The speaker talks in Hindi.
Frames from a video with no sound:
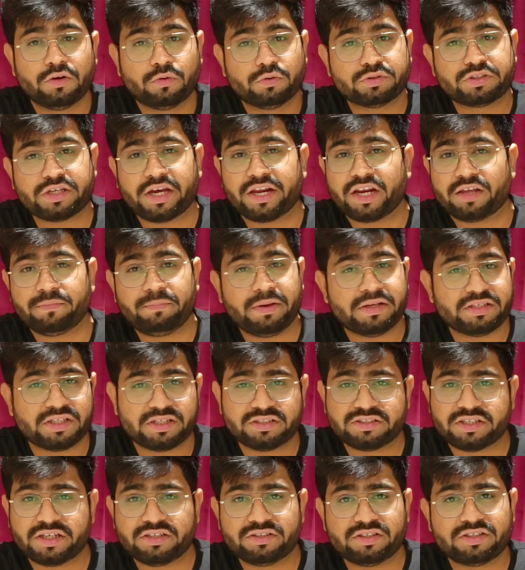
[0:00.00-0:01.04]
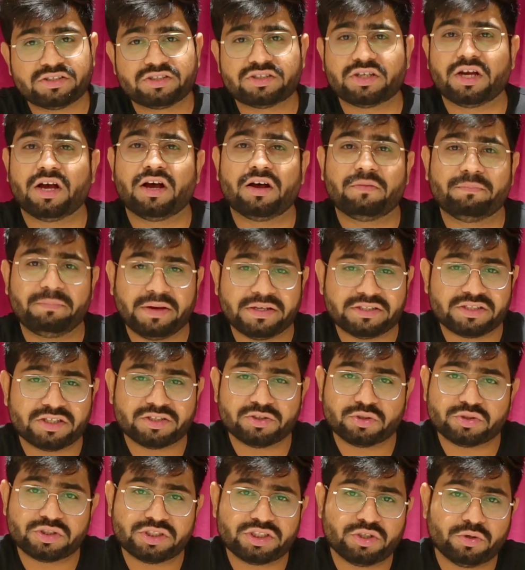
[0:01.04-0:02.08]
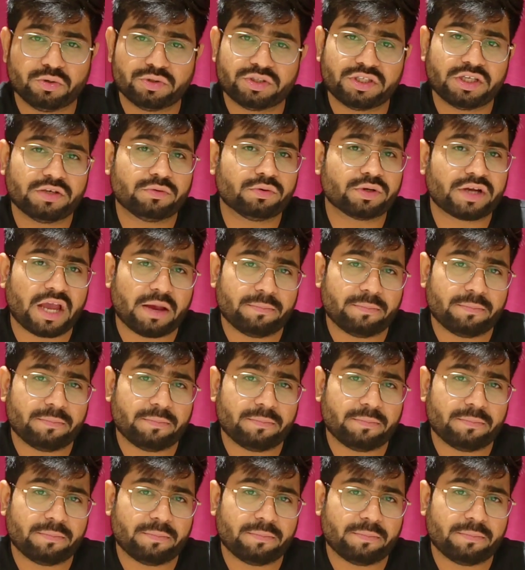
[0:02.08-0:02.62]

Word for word: वो सारे मेजर चेंजेस मेजर जो चीज़ें होती हैं वो